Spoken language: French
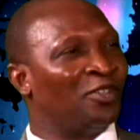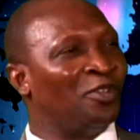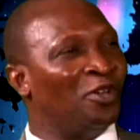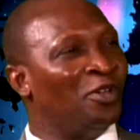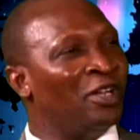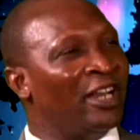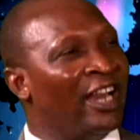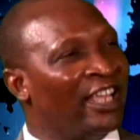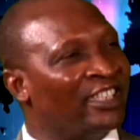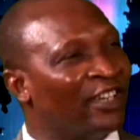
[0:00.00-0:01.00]
que
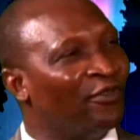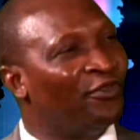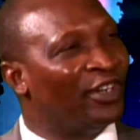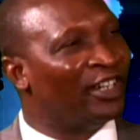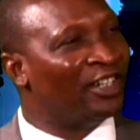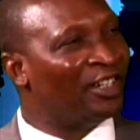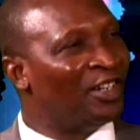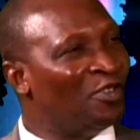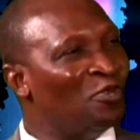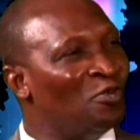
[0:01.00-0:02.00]
les enfants
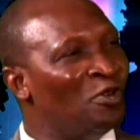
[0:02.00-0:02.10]
ou